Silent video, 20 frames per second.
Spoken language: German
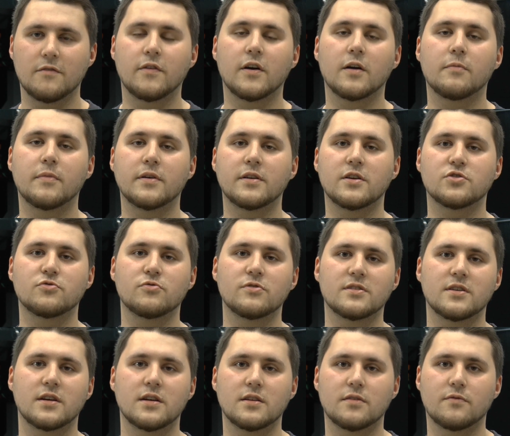Während meiner
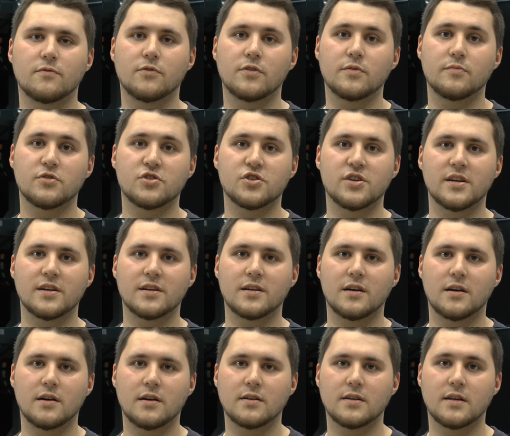Schulzeit wurde mir schnell
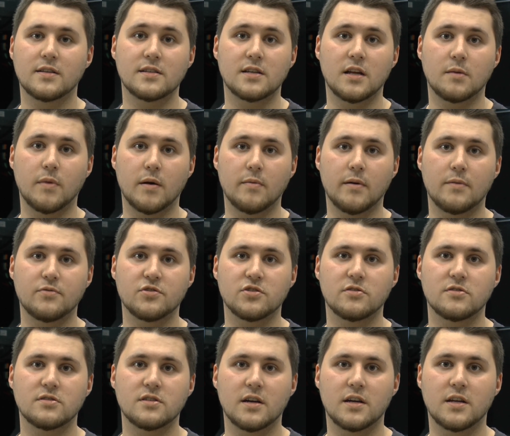klar, dass ich nach meinem
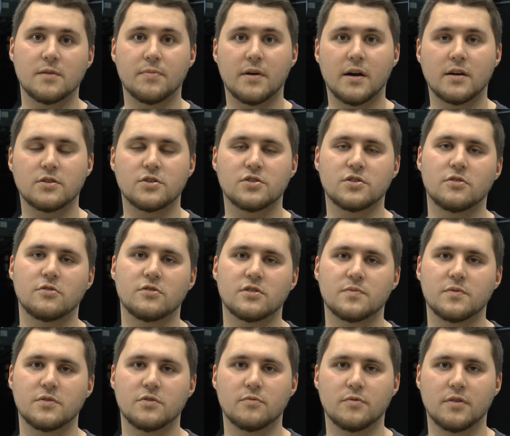Abschluss eine praktische
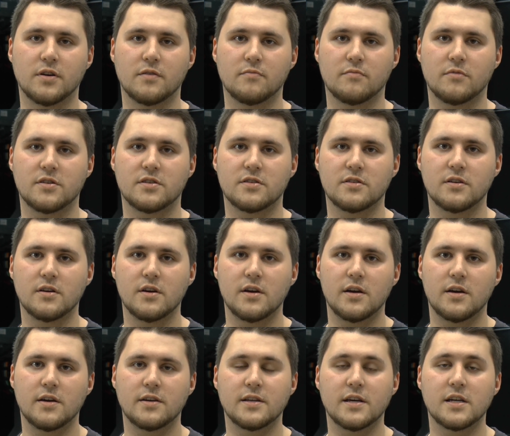Ausbildung beginnen möchte,
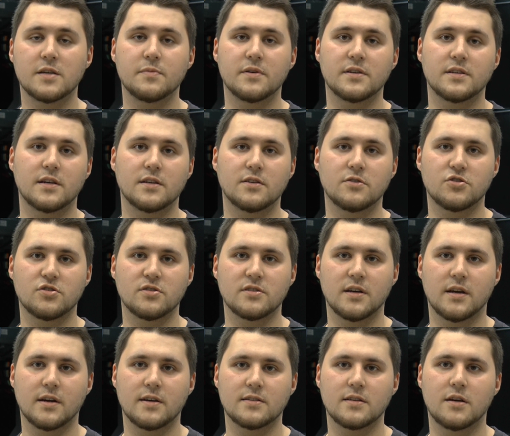in der ich mein technisches
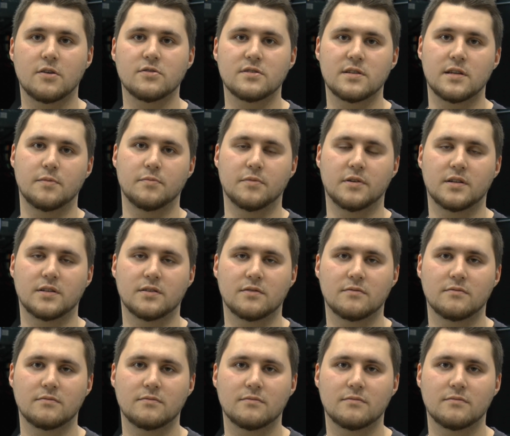Interesse ausleben kann.